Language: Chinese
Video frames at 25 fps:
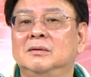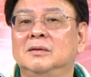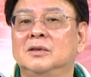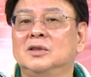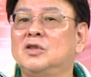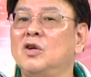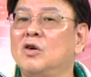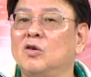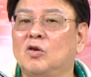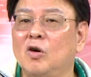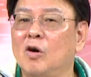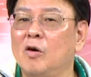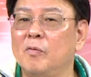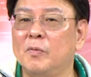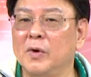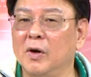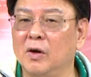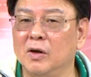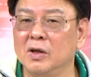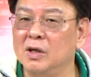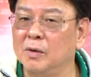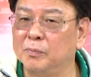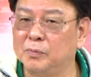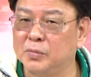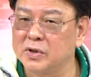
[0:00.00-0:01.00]
做股
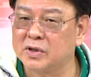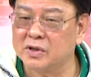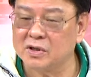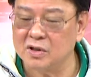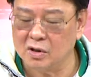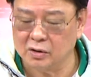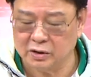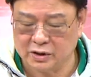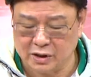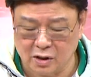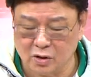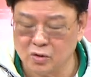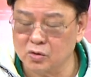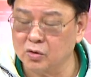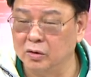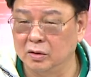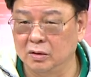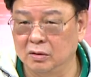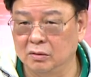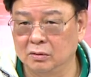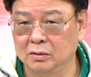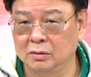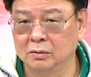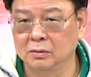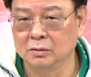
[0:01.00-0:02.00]
票一个不设停
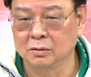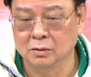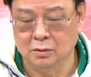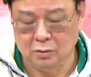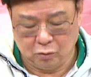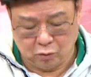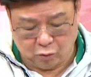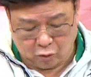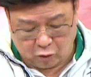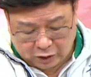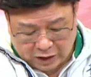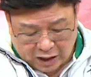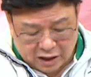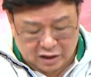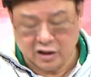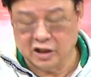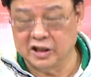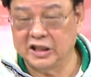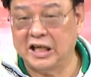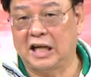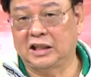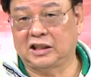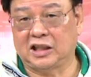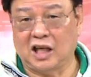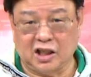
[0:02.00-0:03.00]
损，我看了
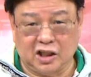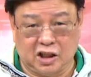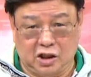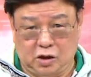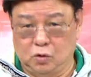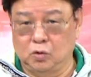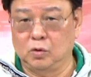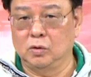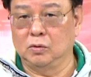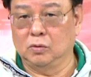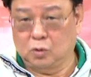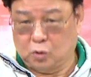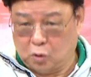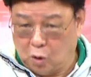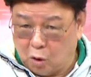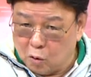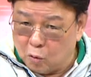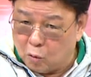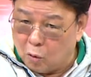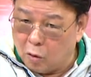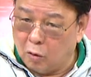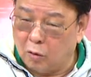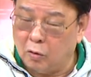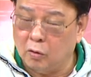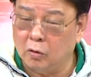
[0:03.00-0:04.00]
亚当理论，所以
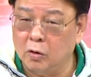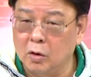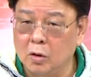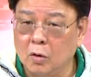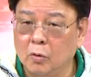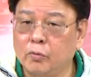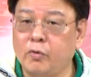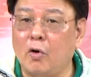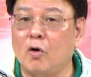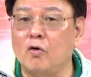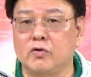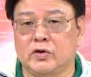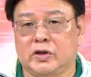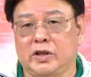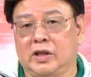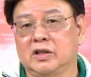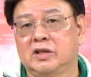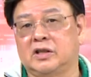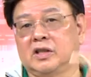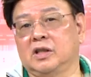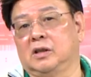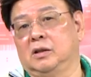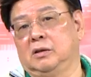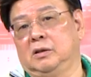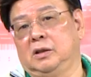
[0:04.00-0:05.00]
我。奉行
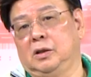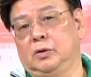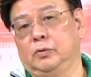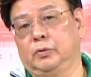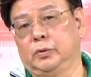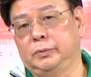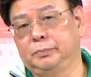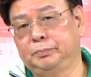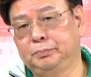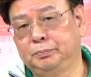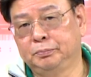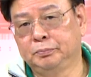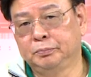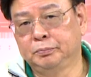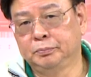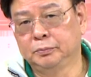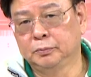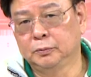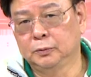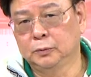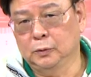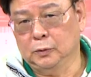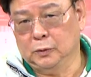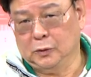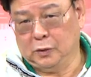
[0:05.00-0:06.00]
这个理论，
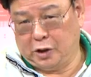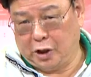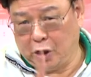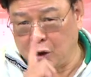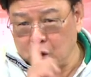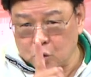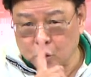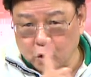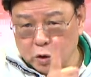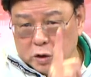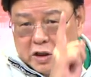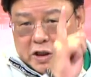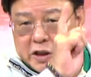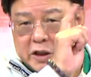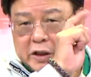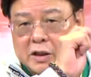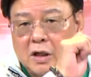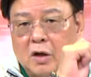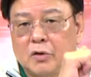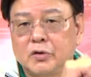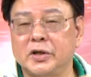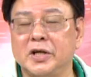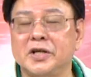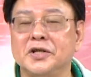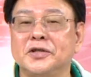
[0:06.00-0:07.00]
止损一定
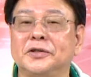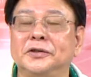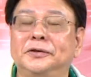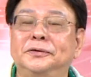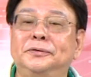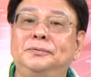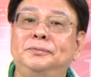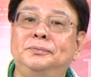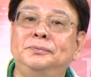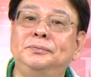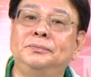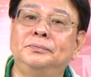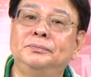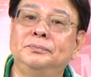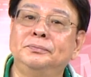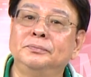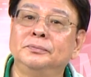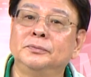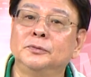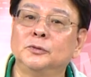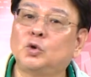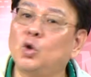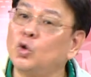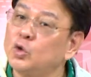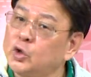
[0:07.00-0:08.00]
要先设，
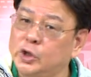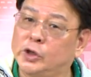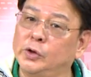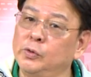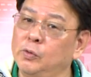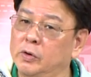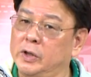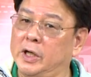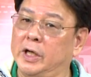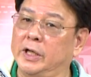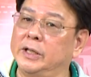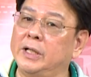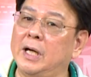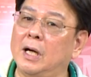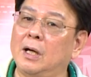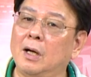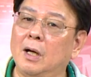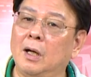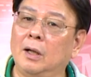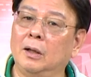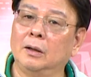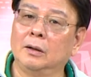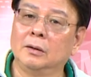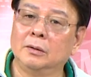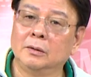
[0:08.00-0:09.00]
做期货也一样
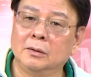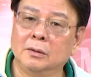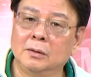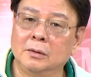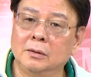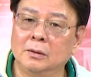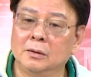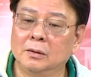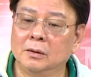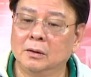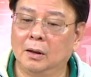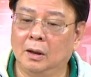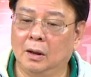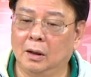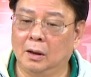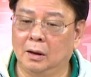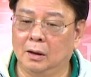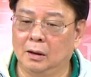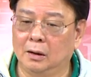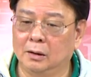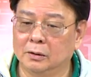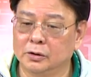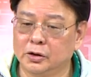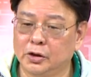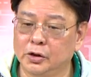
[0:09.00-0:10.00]
啊。
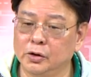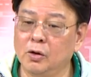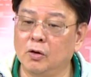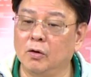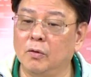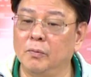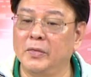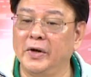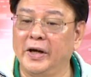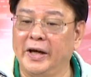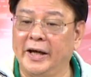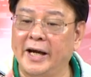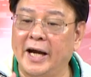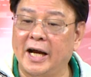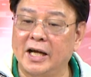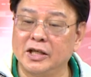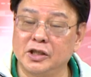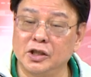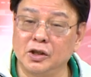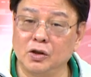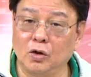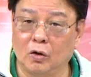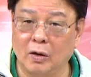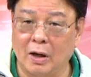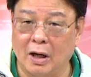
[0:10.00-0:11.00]
哦，期货我们 AI
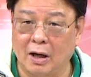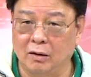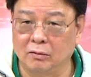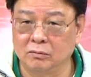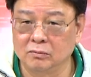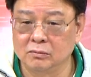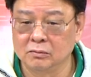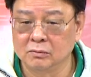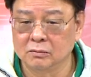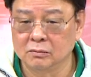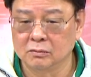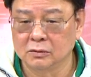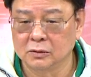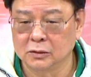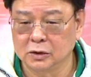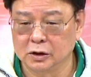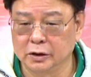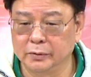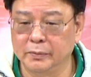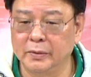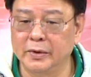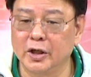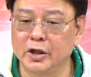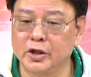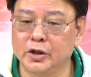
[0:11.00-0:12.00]
金头脑
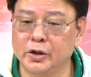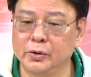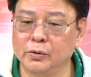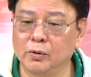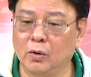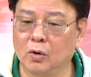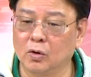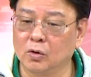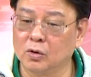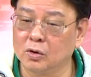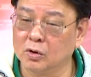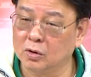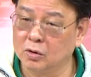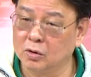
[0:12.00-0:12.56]
里面的期货，